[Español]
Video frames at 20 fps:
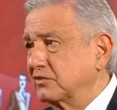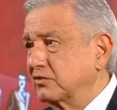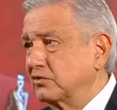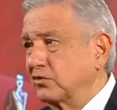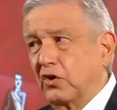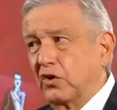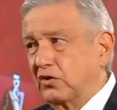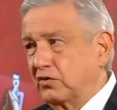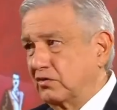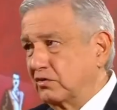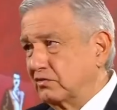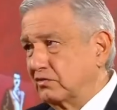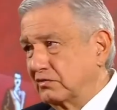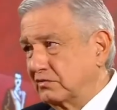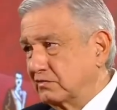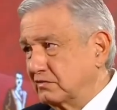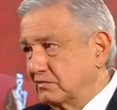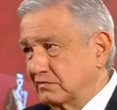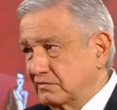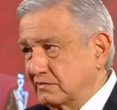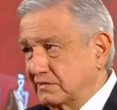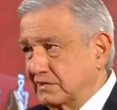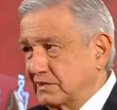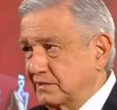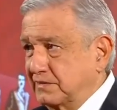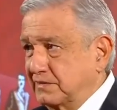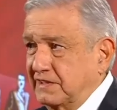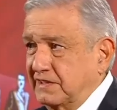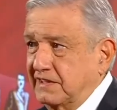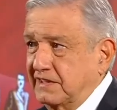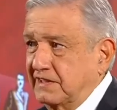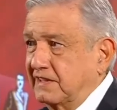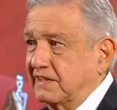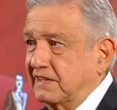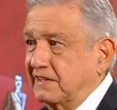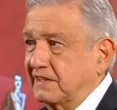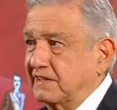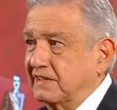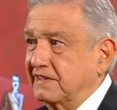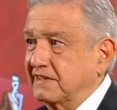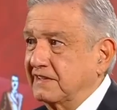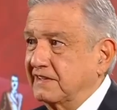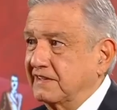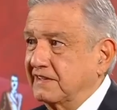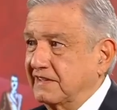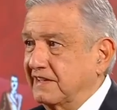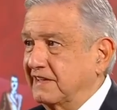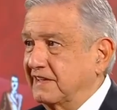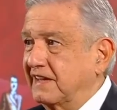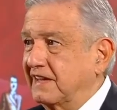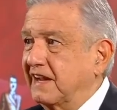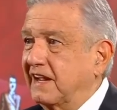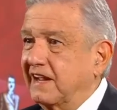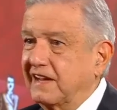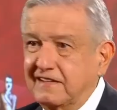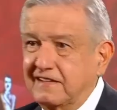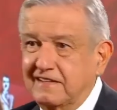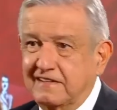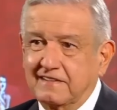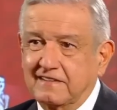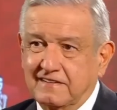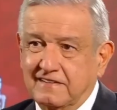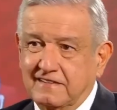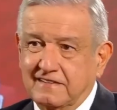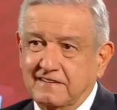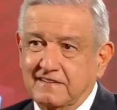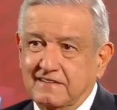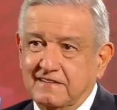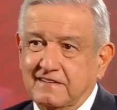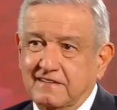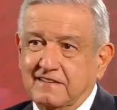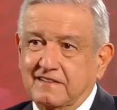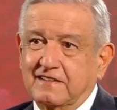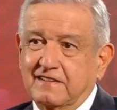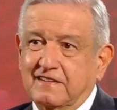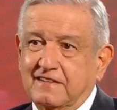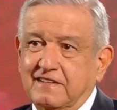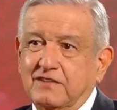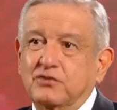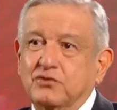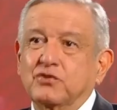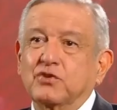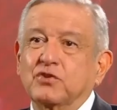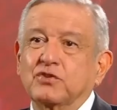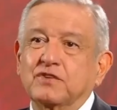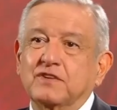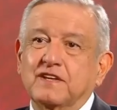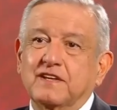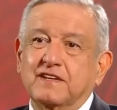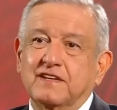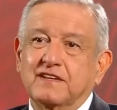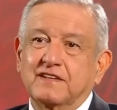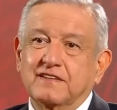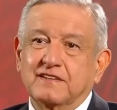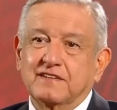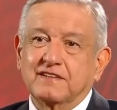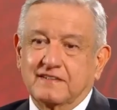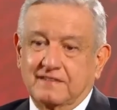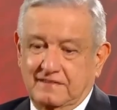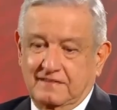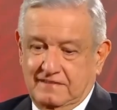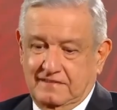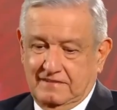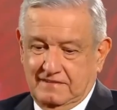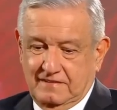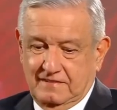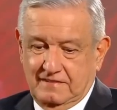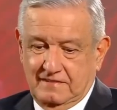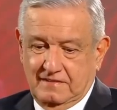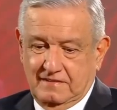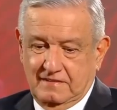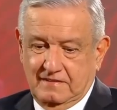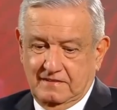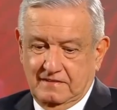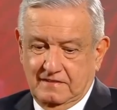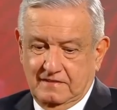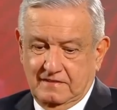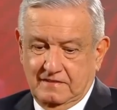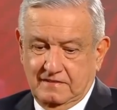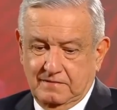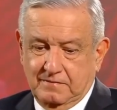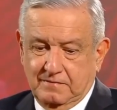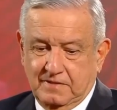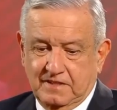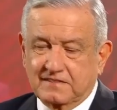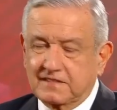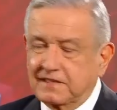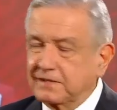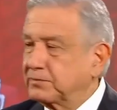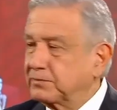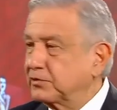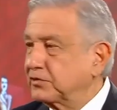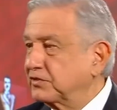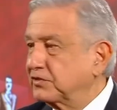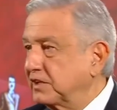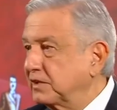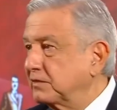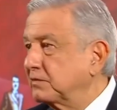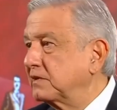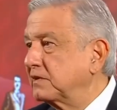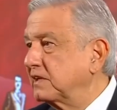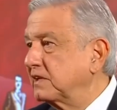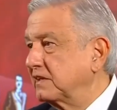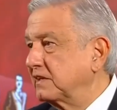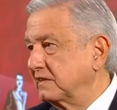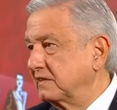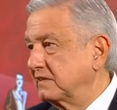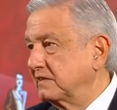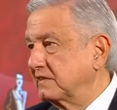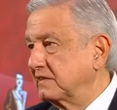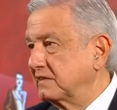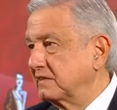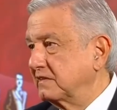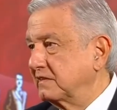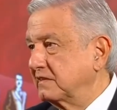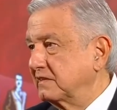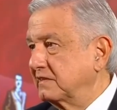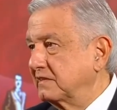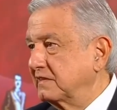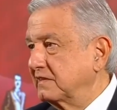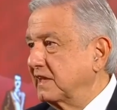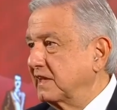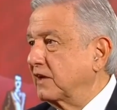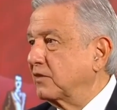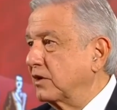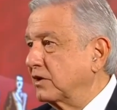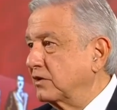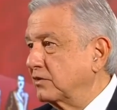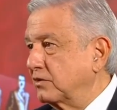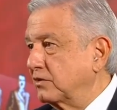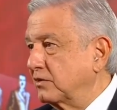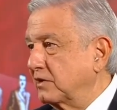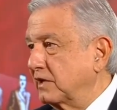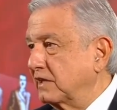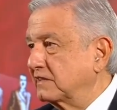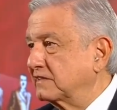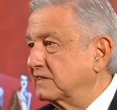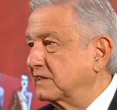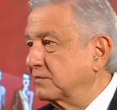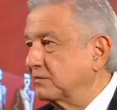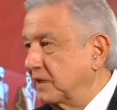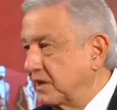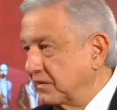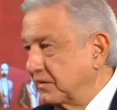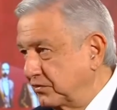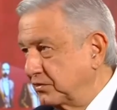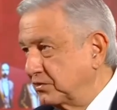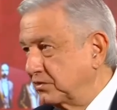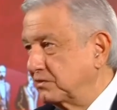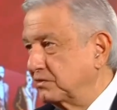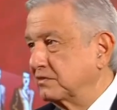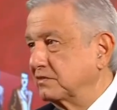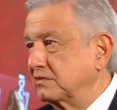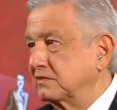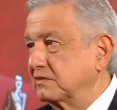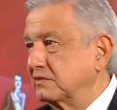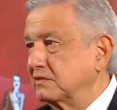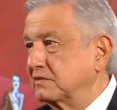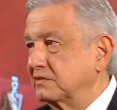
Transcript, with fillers: no de manera general, en donde eh, va a ser posible, de acuerdo al semáforo,